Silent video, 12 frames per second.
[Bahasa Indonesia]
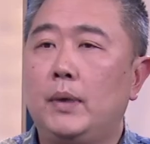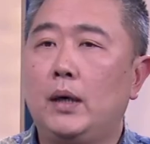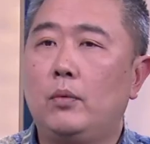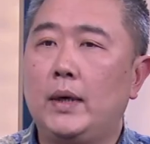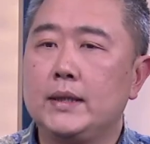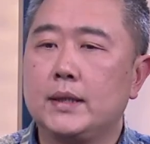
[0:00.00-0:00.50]

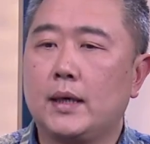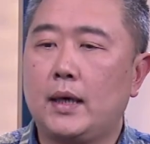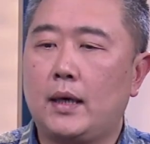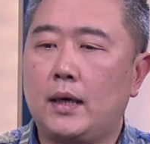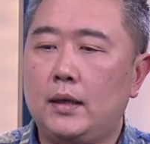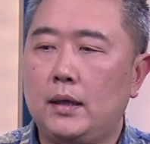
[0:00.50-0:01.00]
bahwa
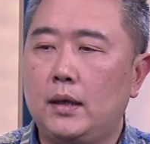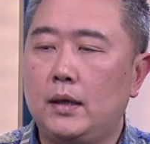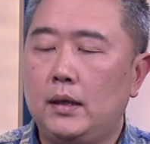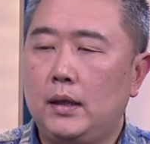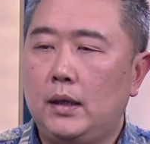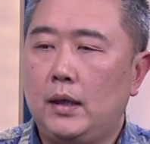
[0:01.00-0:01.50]
sekarang
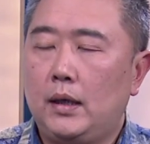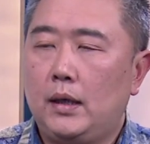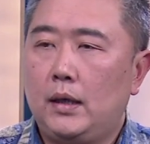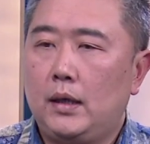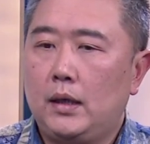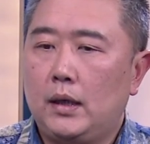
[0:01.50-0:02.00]

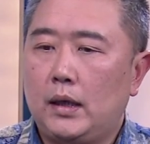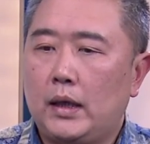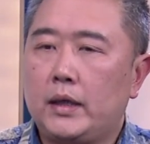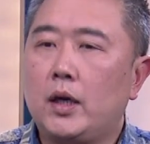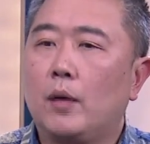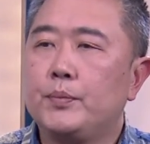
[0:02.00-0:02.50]

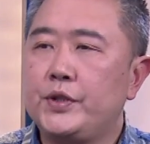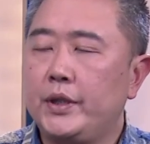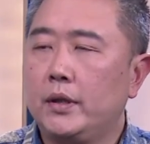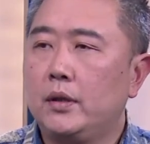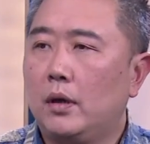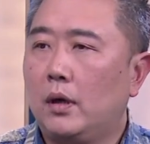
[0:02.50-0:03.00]

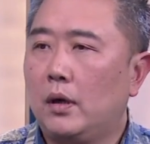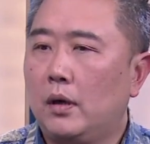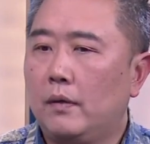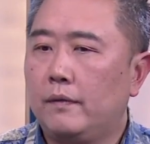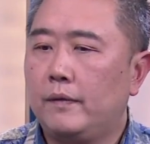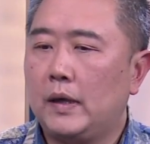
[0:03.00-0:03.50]
adoption
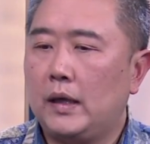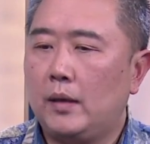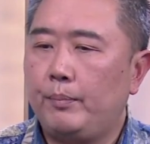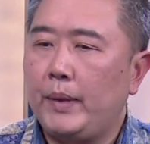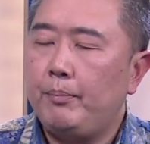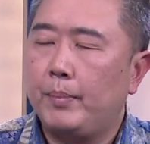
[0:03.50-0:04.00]
of uh,
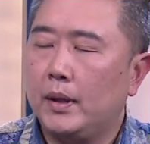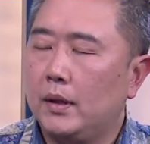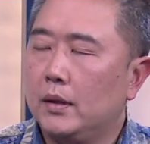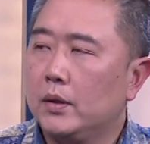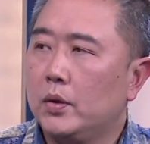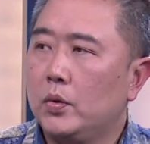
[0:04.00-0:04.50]

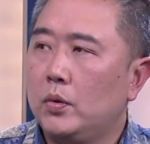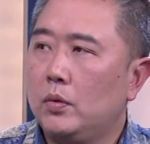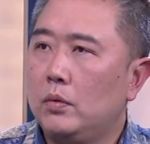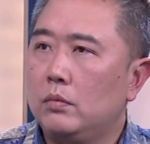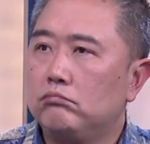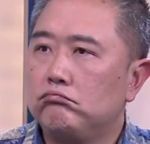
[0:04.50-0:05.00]
people
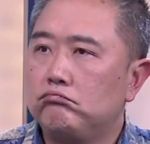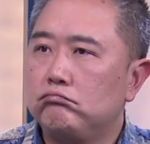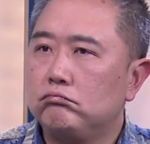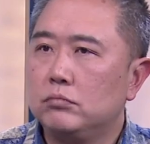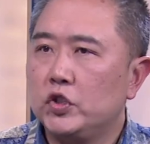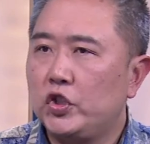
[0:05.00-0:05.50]
to
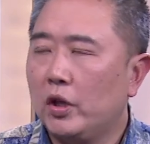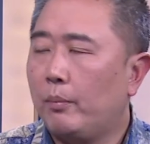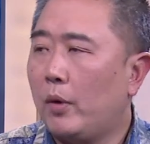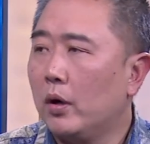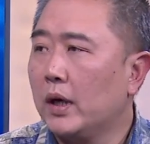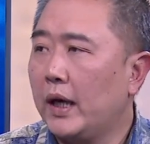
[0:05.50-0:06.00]
shop
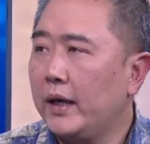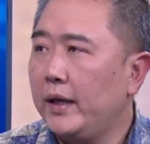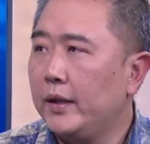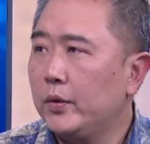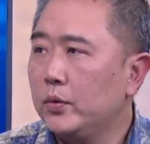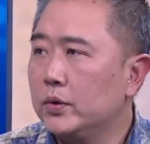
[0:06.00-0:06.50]

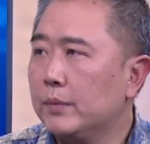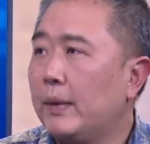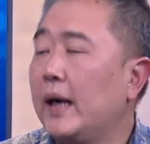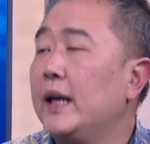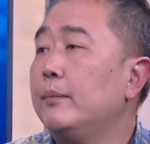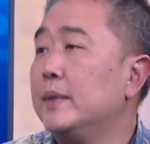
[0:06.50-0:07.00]
online itu
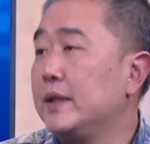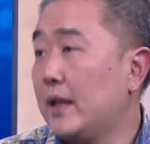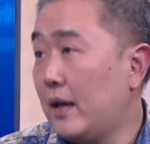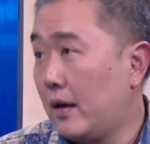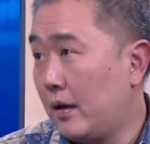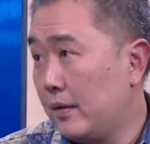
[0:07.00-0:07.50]
semakin
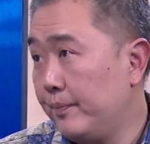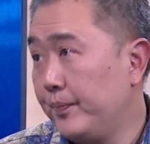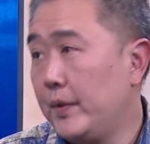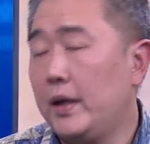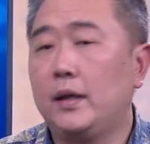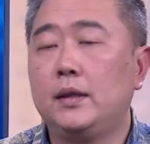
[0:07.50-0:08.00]
besar
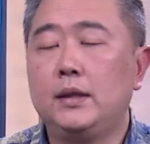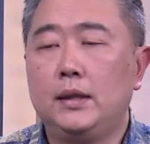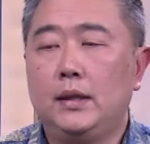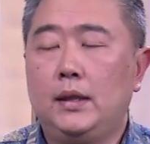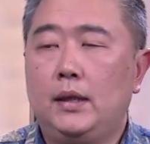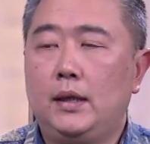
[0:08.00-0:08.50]
ya.
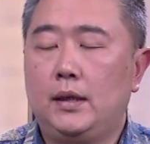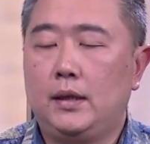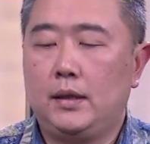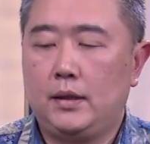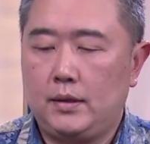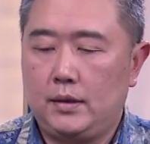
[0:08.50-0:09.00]

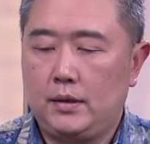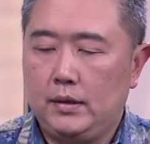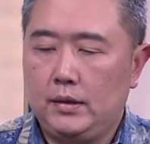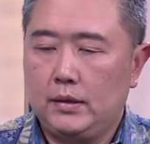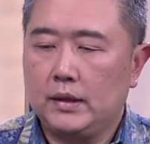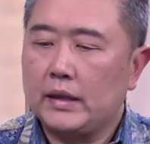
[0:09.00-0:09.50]
Uh,
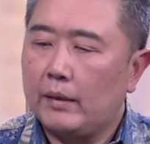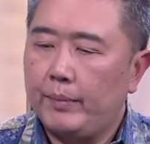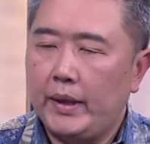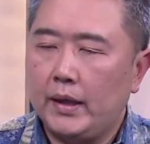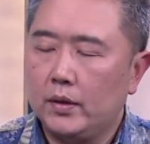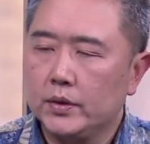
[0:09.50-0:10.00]

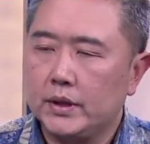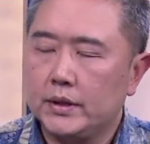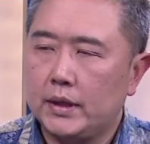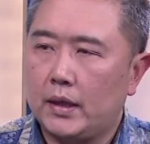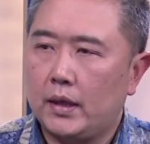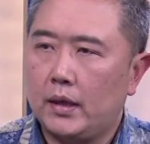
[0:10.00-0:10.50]
tetapi kalau
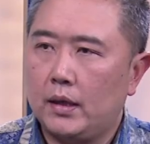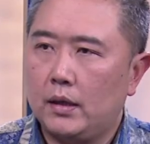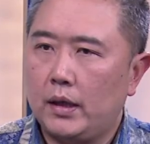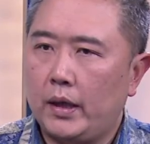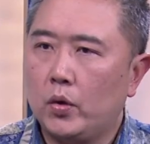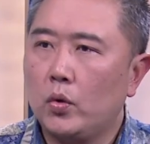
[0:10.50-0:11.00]
secara
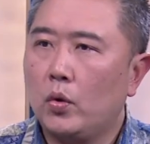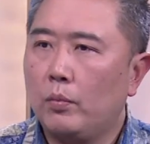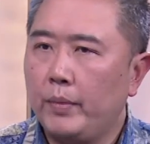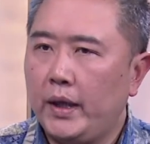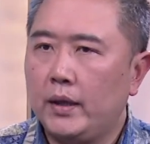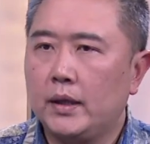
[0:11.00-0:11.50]

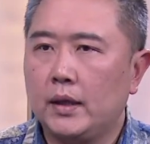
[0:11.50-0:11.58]
ekonomi